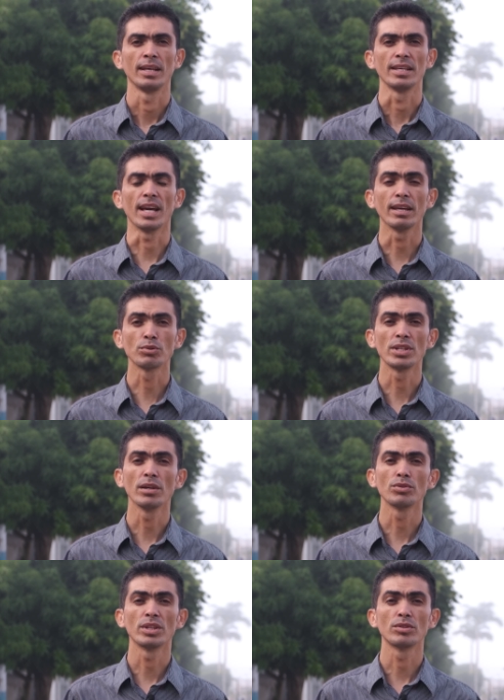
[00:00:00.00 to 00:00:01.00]
E aí o
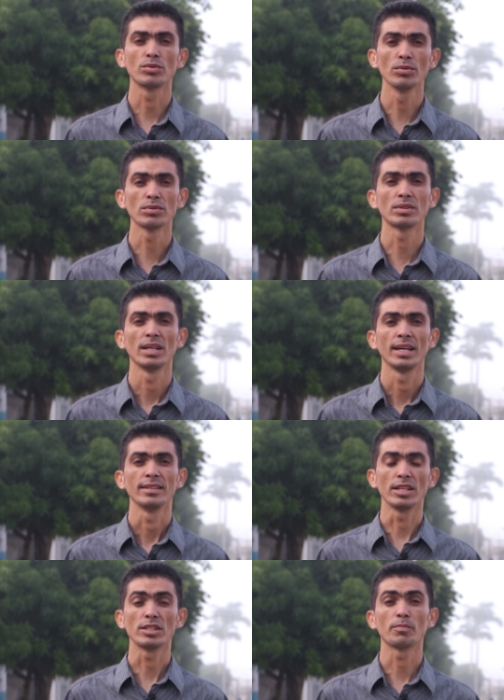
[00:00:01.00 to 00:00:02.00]
Senhor Jesus
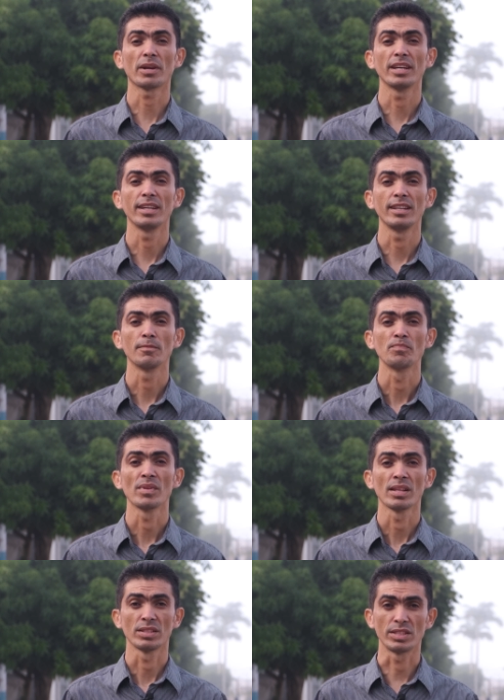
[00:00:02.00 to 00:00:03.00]
disse para ele:
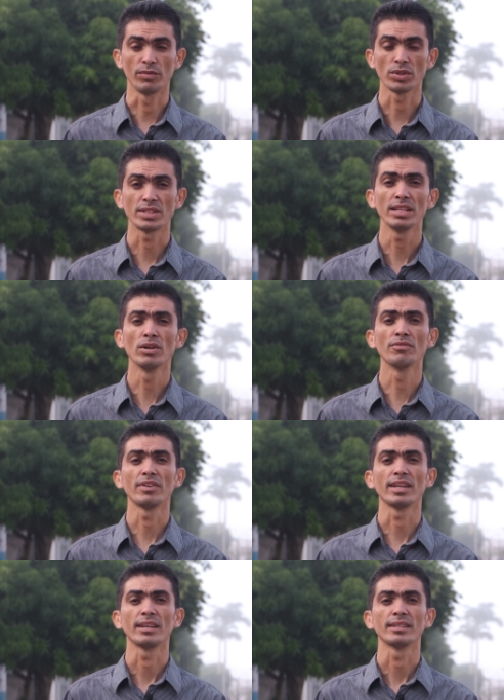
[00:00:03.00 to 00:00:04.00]
Se você não
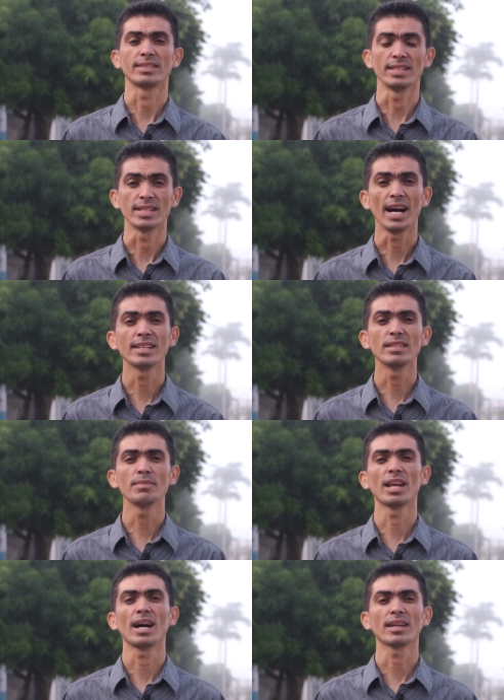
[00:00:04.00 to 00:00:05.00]
vê sinais e
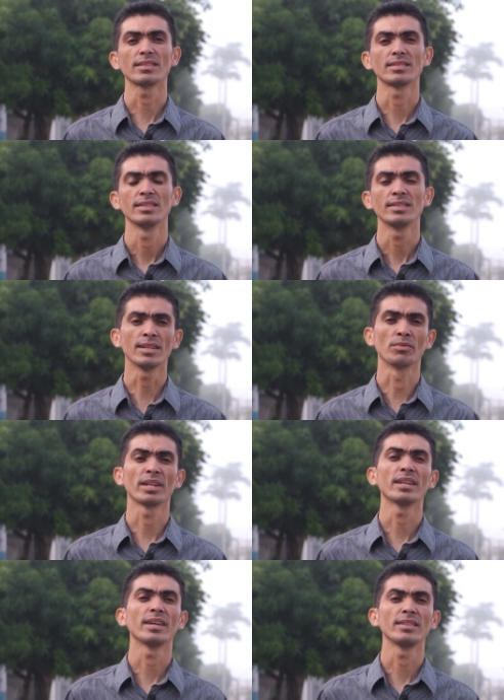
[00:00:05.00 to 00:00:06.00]
milagres, não
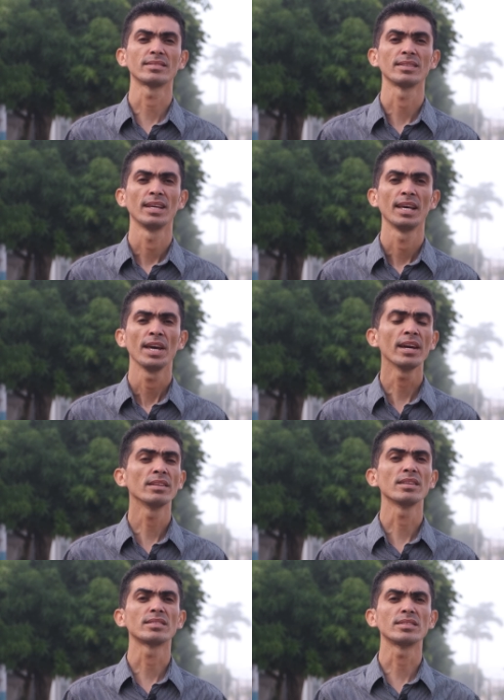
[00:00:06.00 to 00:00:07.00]
crereis.
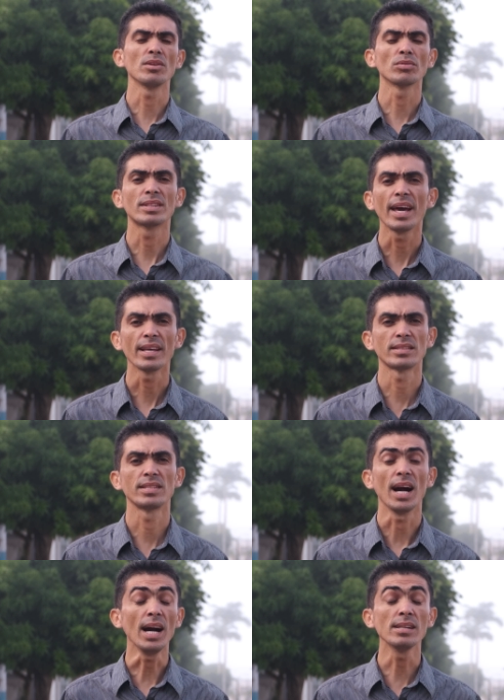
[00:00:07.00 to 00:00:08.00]
Ele disse: Senhor,
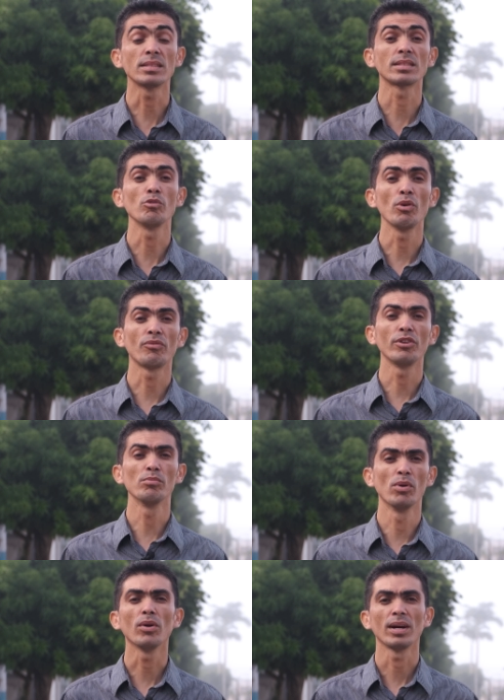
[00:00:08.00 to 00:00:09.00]
desce antes que o meu filho
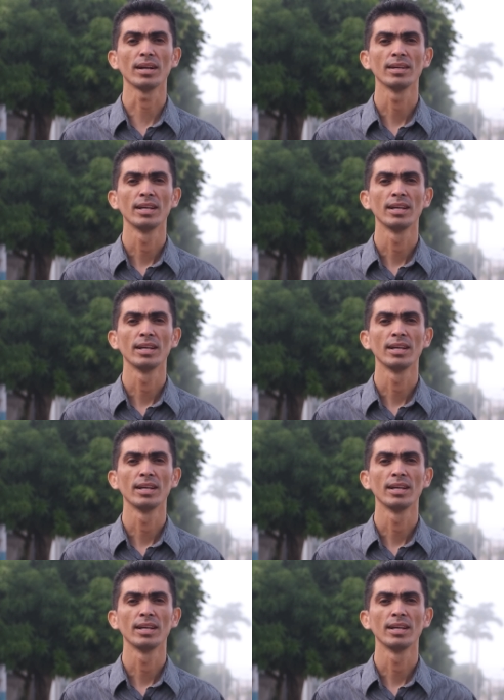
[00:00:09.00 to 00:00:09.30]
morra.